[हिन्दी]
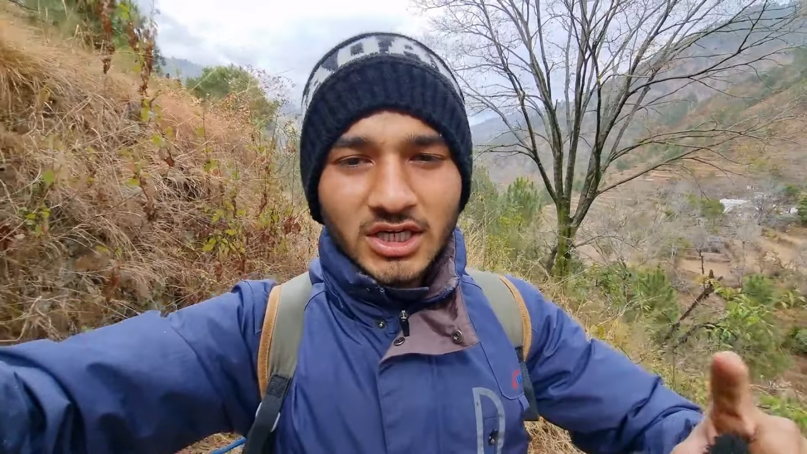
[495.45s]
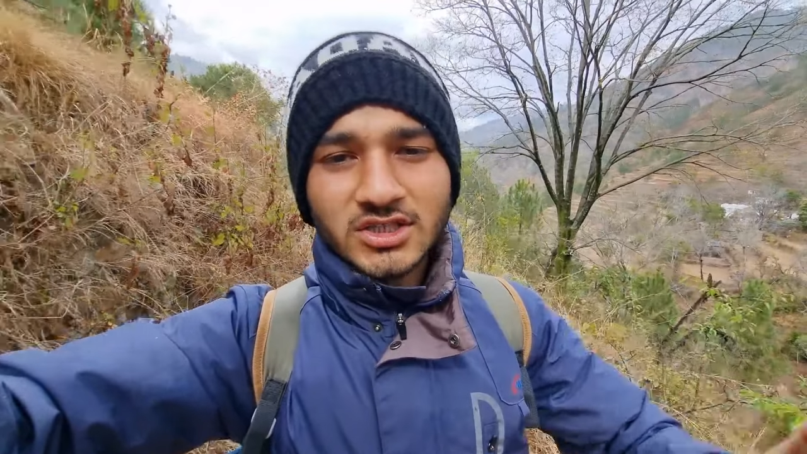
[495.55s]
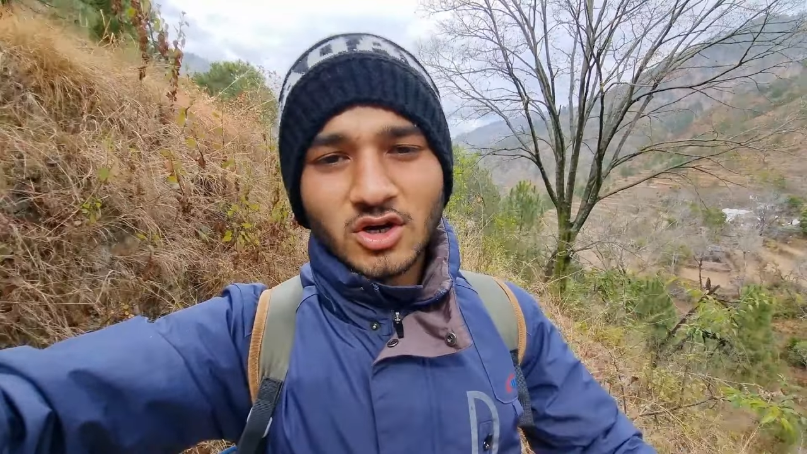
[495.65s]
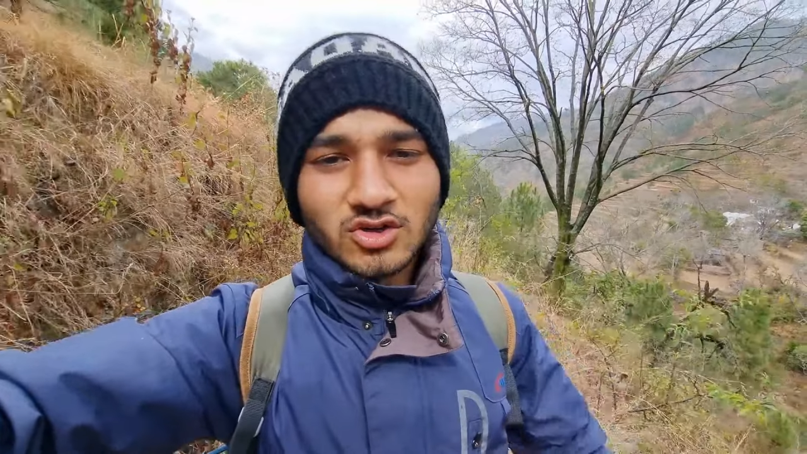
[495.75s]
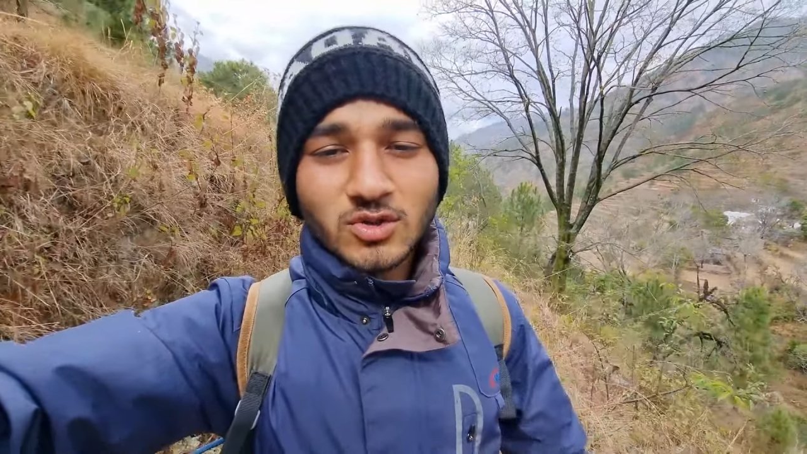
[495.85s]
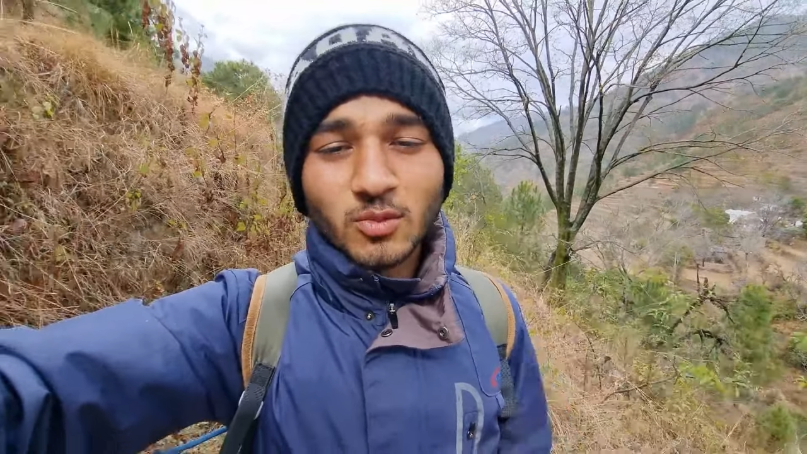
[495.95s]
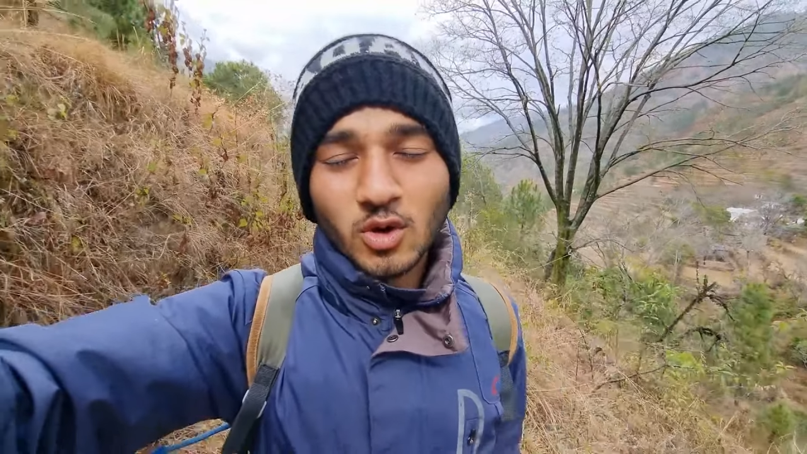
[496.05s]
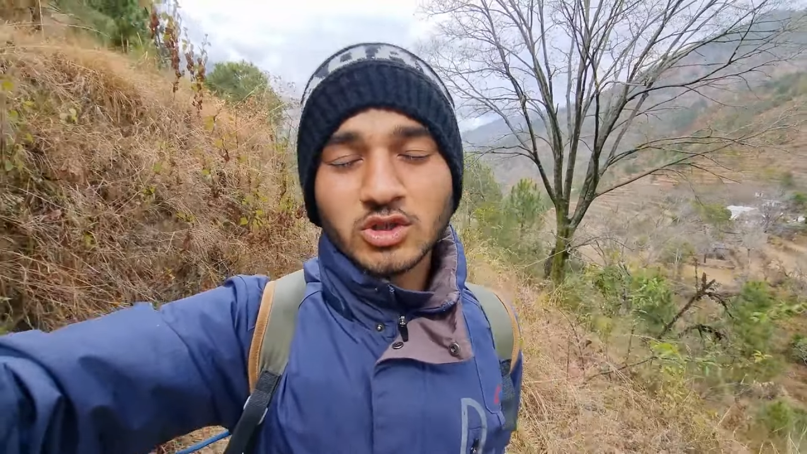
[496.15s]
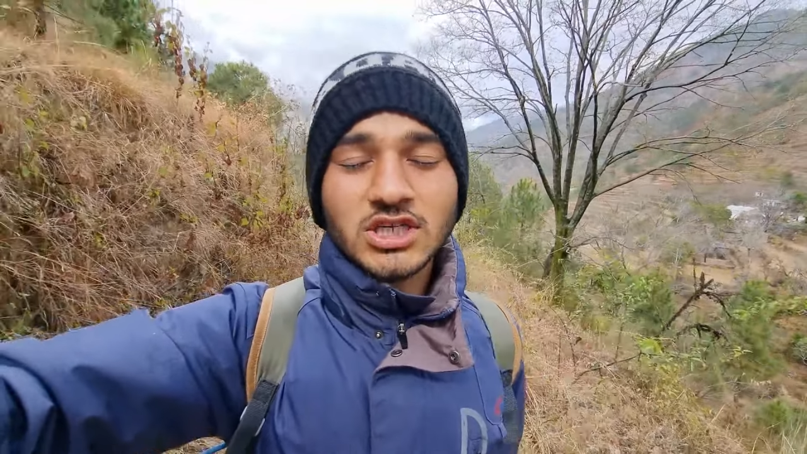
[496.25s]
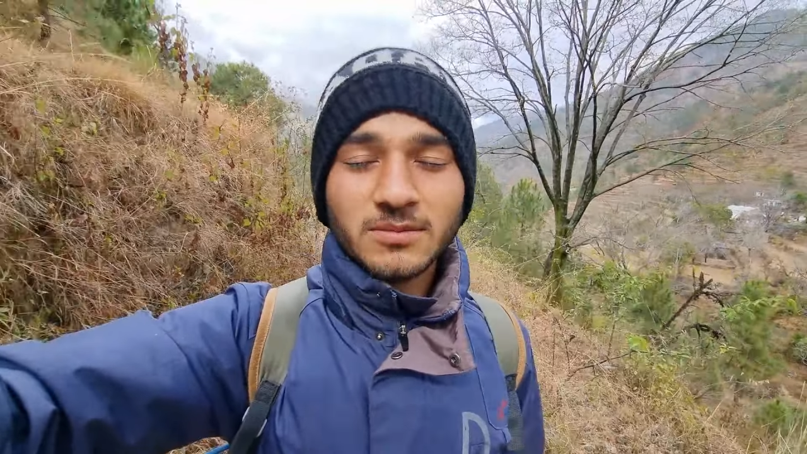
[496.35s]
इस गाँव से
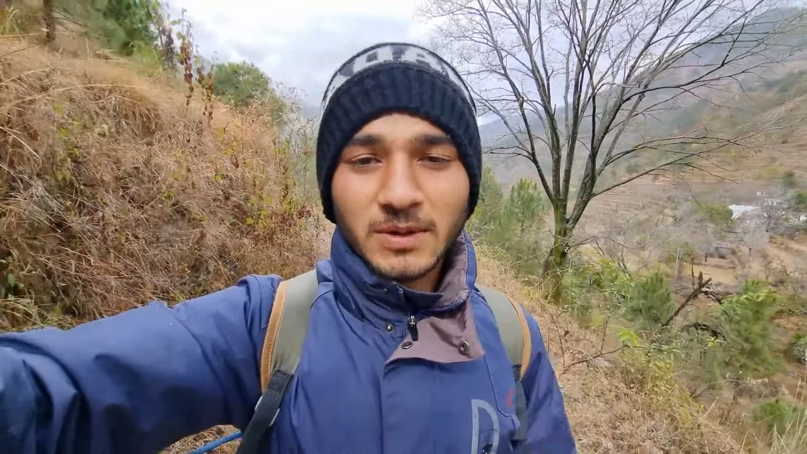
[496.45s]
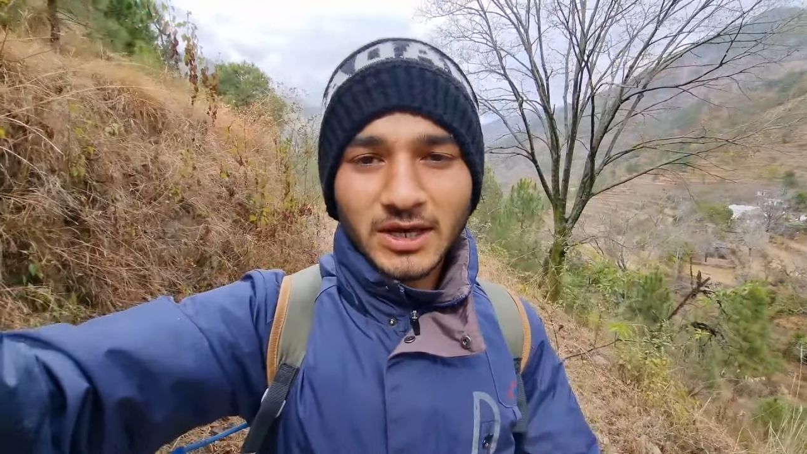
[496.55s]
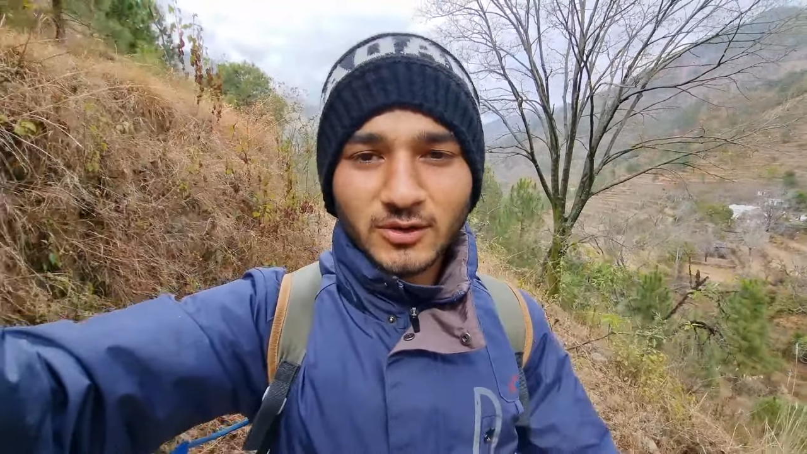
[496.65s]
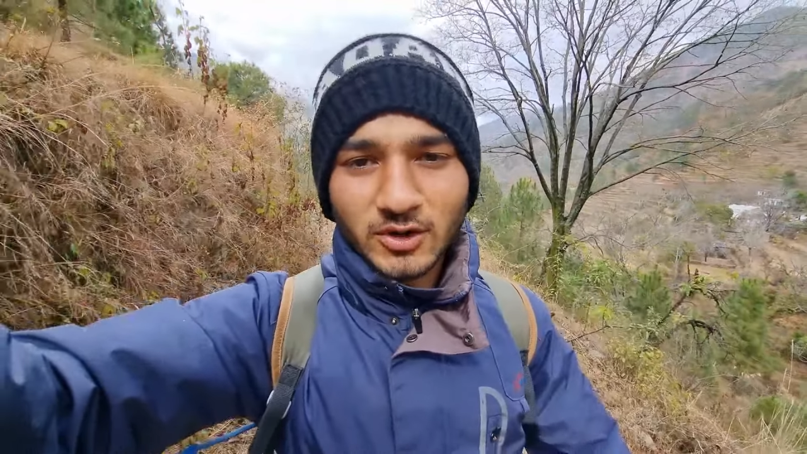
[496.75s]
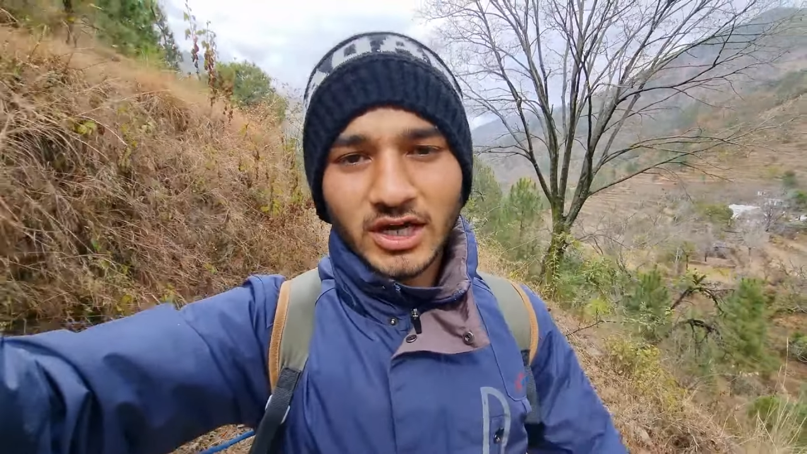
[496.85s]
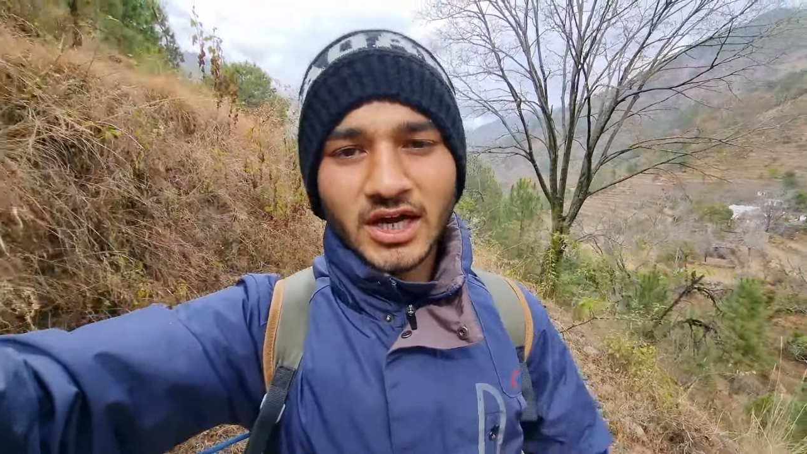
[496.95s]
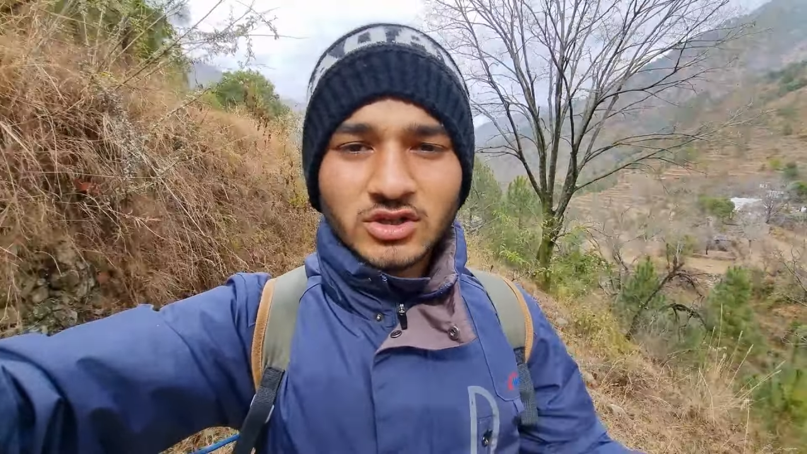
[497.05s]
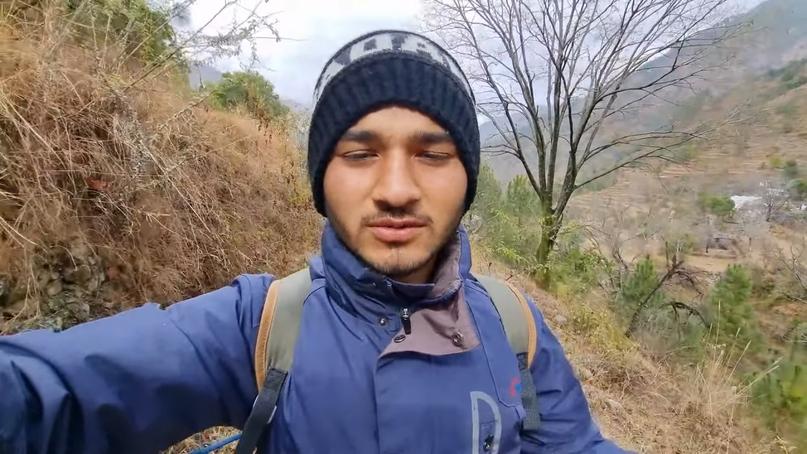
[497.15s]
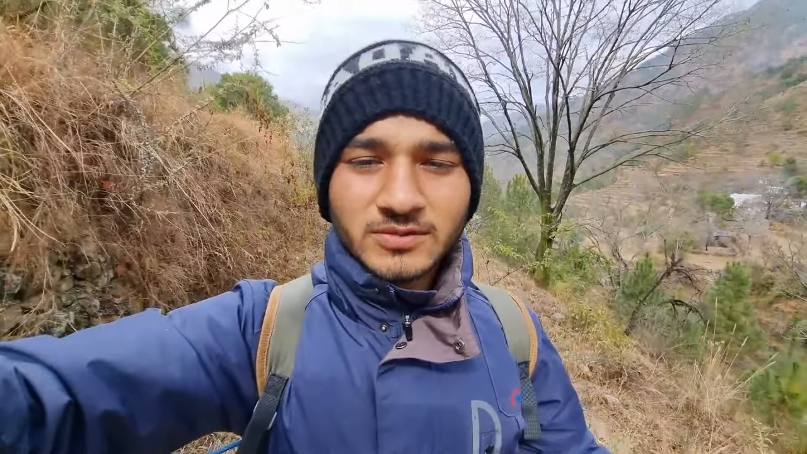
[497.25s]
बहुत ज़्यादा प्लान हो रखा है